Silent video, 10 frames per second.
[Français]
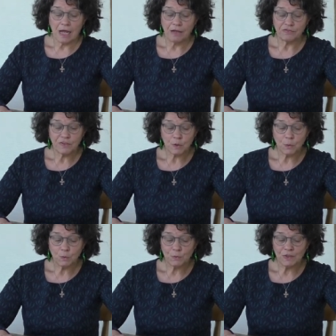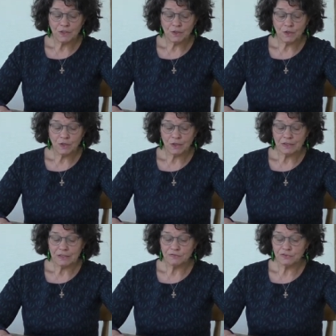afin que le Seigneur
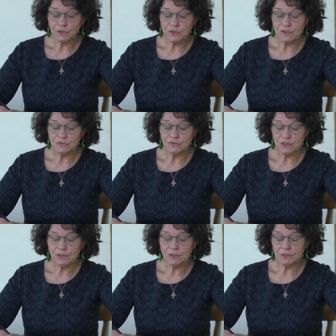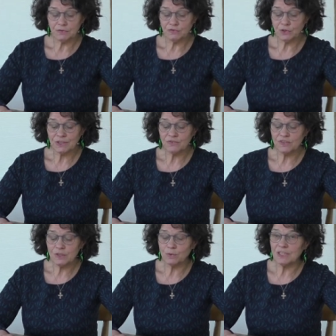les fortifie et
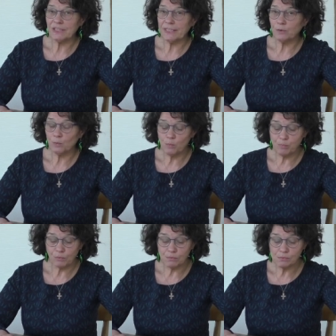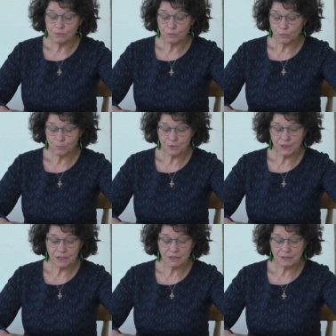fortifie ce qu'il y a de bon, de
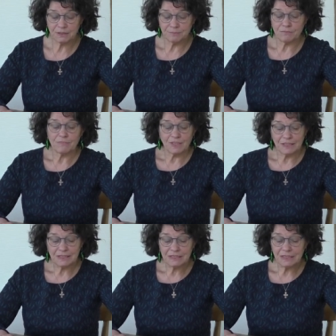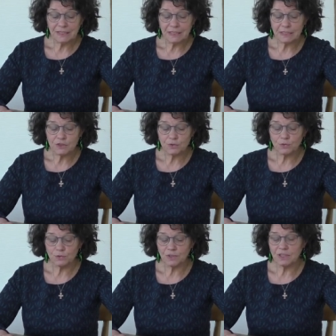bien, et qu'il guérisse
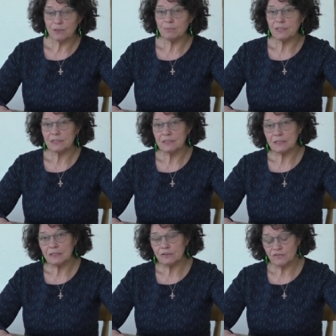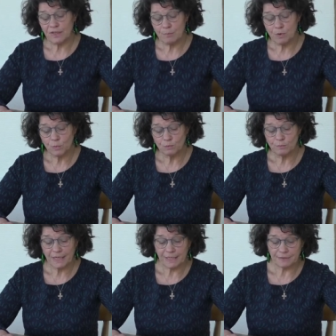ce qui est blessé, faible ou
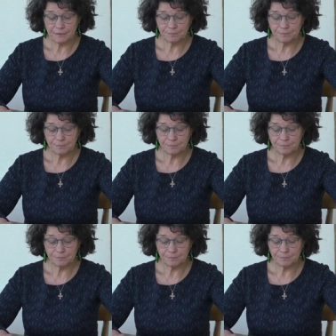malade.